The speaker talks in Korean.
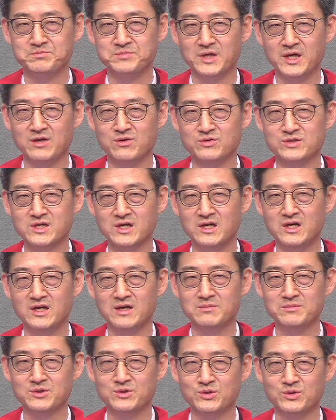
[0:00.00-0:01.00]

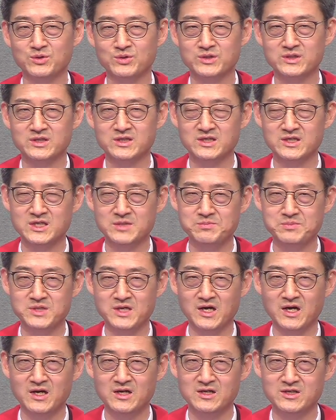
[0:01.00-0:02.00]
예루살렘으로 그
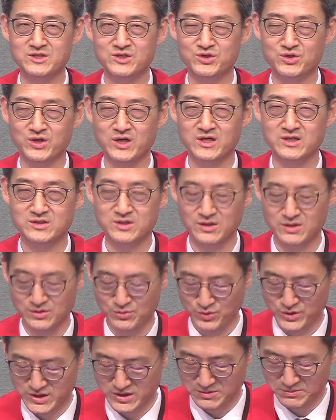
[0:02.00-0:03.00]
십자가를 지시기 위해서
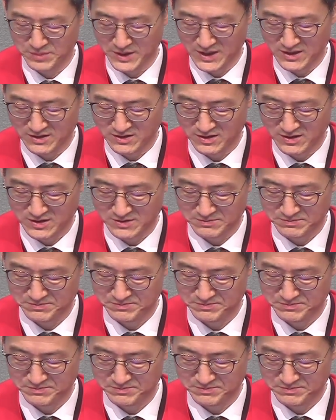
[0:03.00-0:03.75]
오신 발걸음,